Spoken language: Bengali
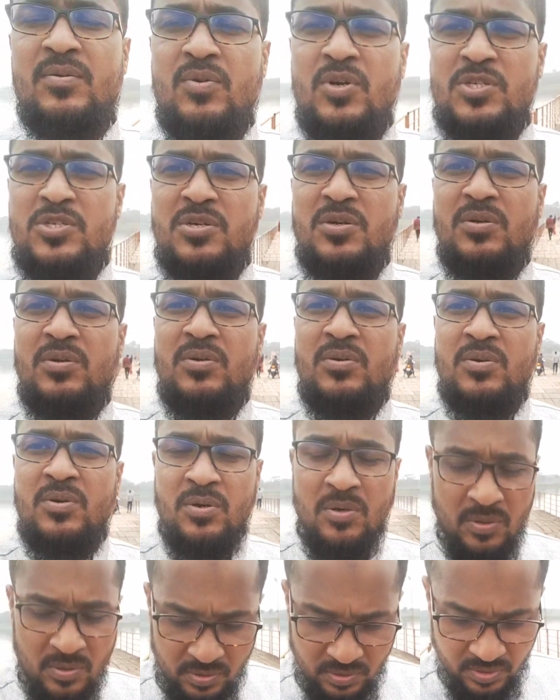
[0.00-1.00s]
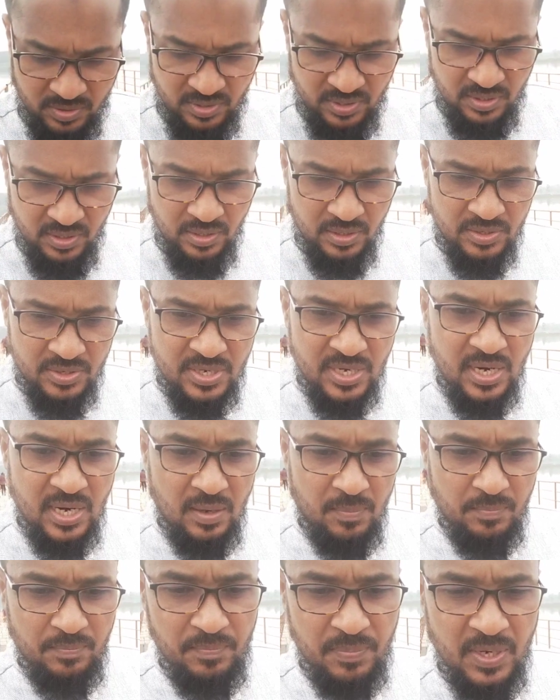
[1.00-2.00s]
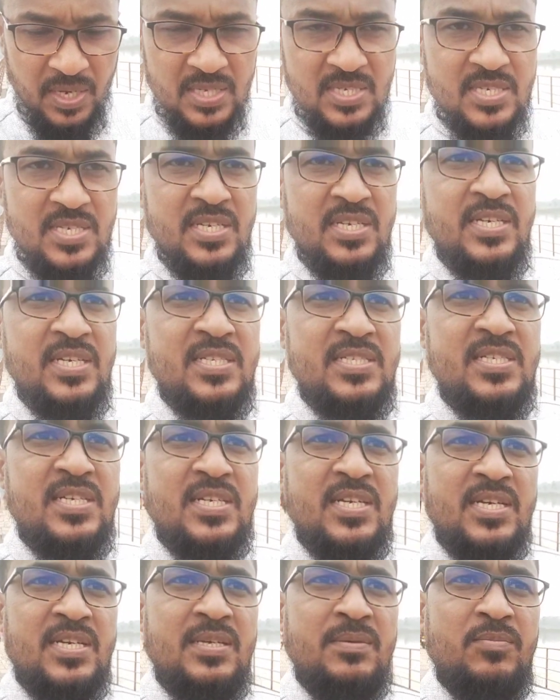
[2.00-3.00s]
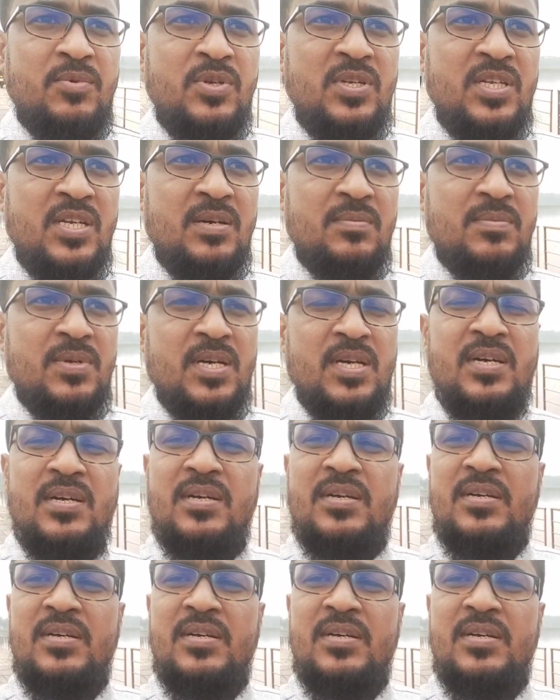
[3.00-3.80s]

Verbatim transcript: অসংখ্য ড্রাম প্লাস্টিকের যেটাকে বলি আমরা